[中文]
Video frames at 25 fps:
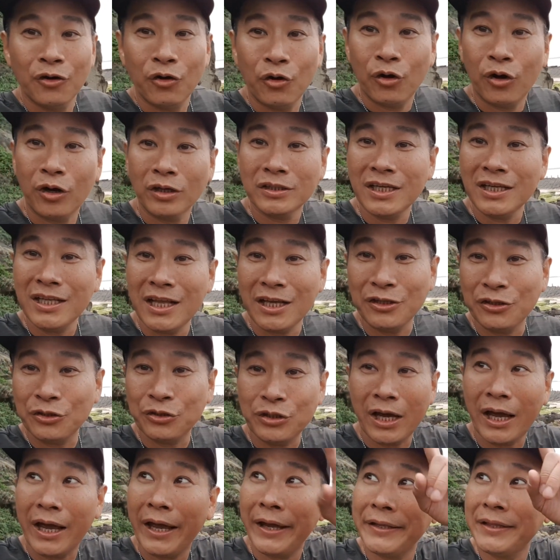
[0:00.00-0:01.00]
我现在就
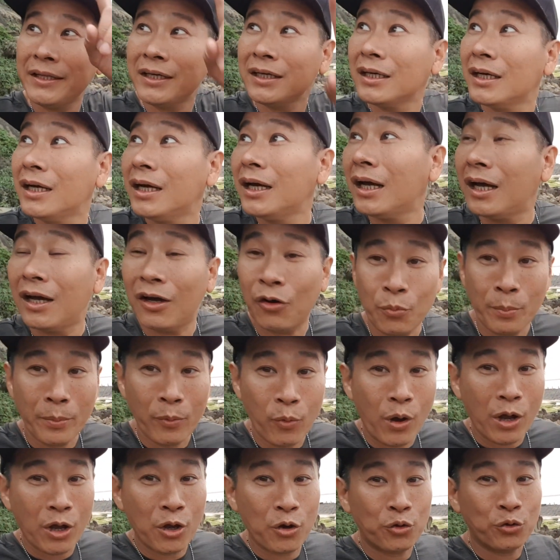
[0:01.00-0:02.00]
在我
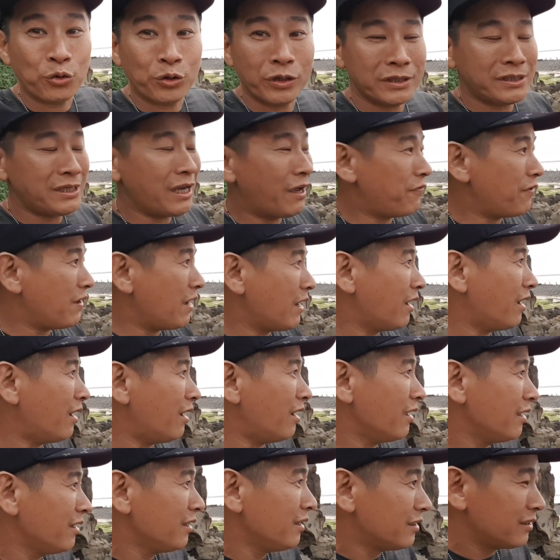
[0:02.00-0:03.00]
们忘忧谷的下方哈。
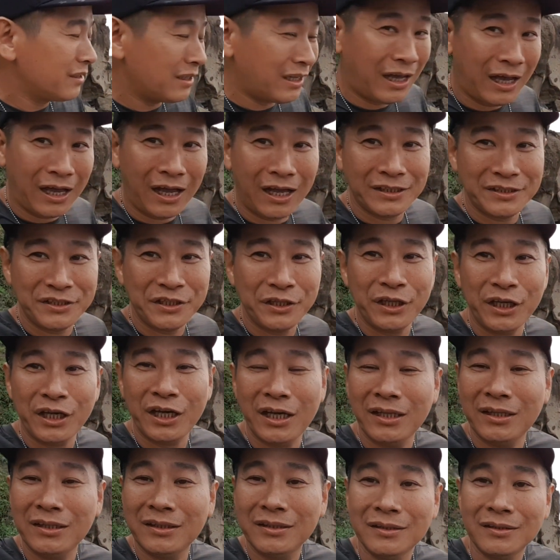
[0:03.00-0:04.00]
那今
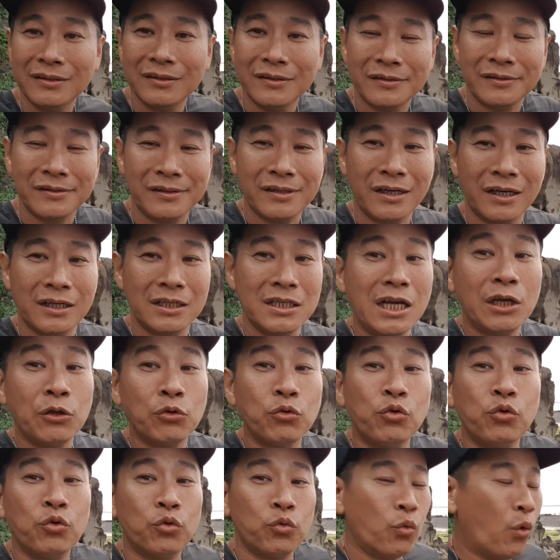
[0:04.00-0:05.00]
天
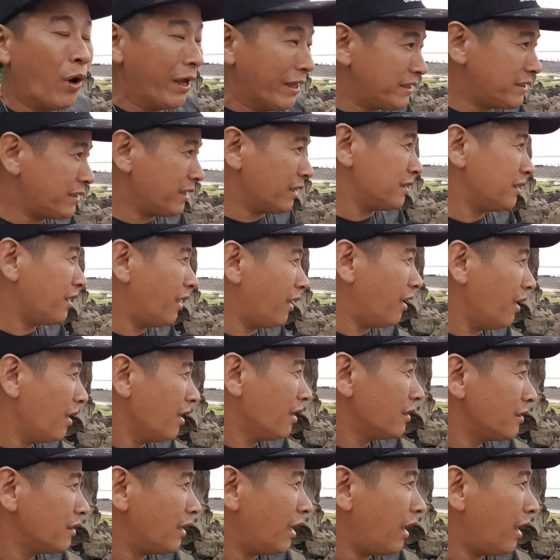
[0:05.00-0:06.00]
任务完成了。
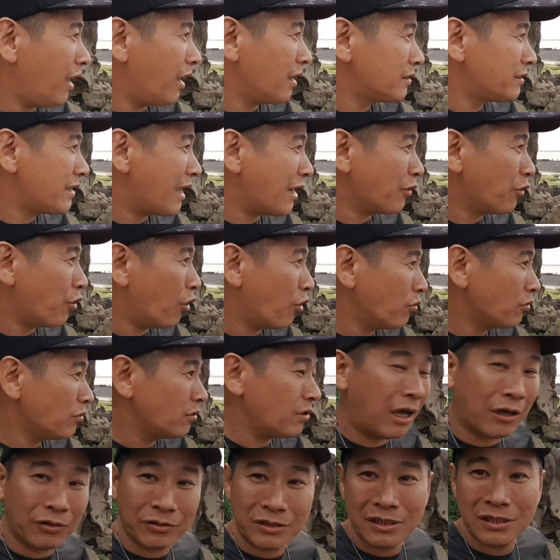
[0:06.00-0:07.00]
那张龙
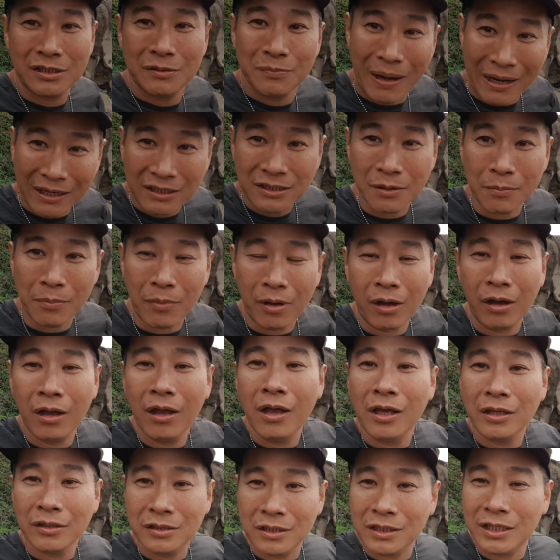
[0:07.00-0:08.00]
老师忙什么？
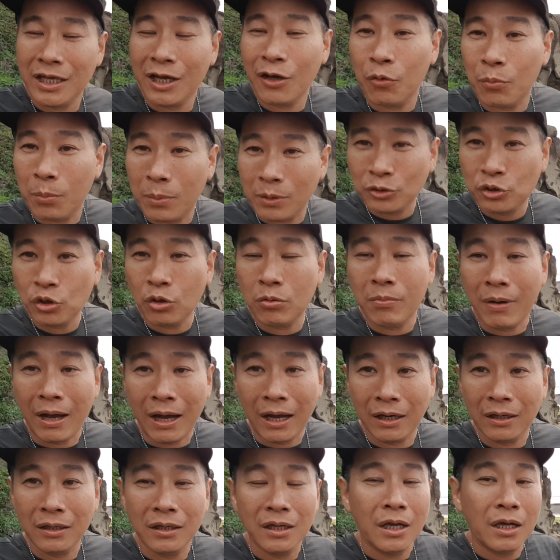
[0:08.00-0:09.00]
今天我们就
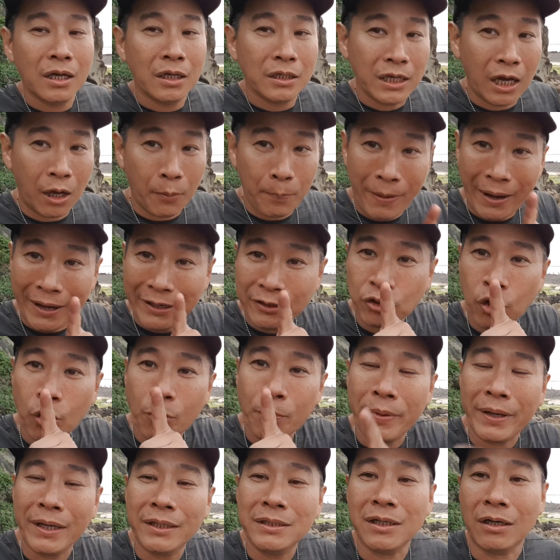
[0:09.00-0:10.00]
忙要拍
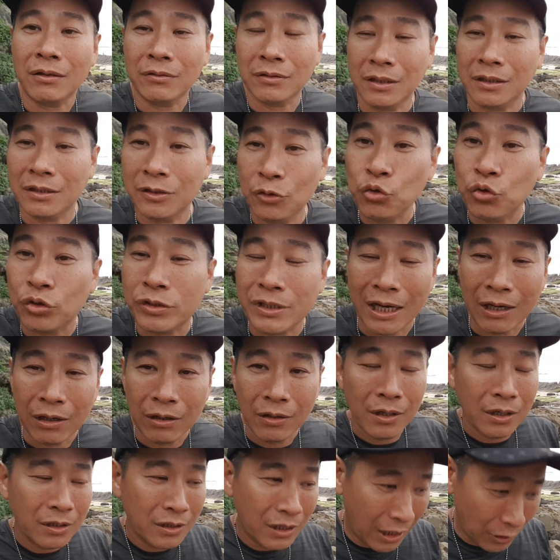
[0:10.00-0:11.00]
东北角的绿藻。
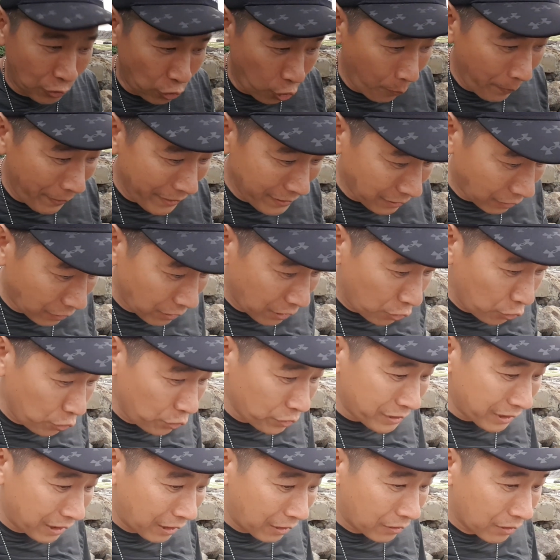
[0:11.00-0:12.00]
那东北角的
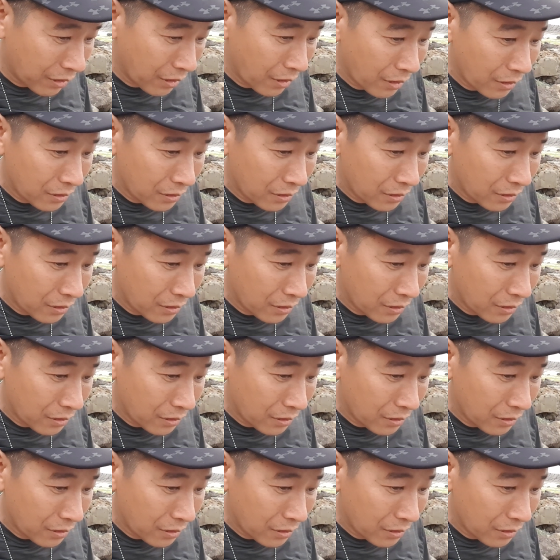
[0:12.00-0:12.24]
绿藻